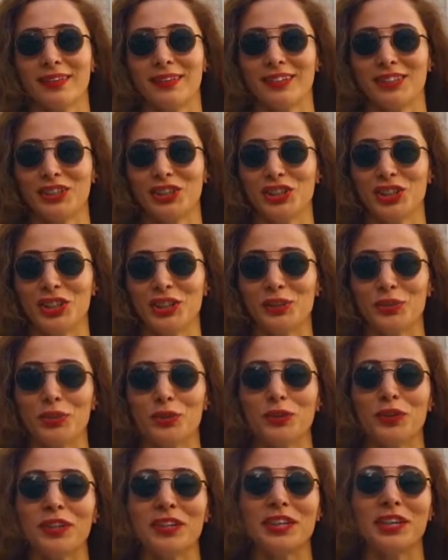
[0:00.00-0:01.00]
e, şehir
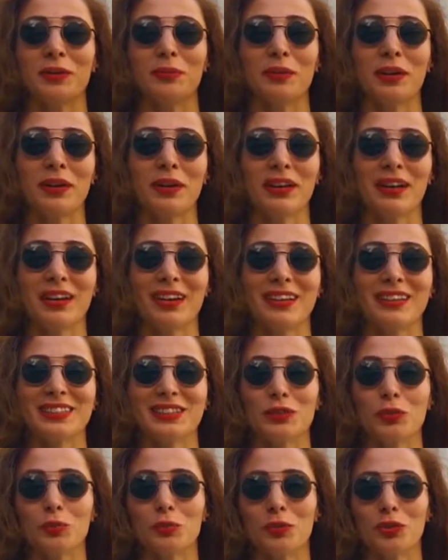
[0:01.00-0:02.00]
duvarı gibi, kale
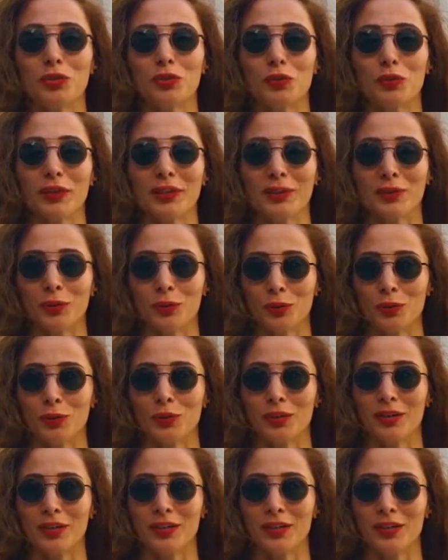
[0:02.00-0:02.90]
savunma duvarı ol,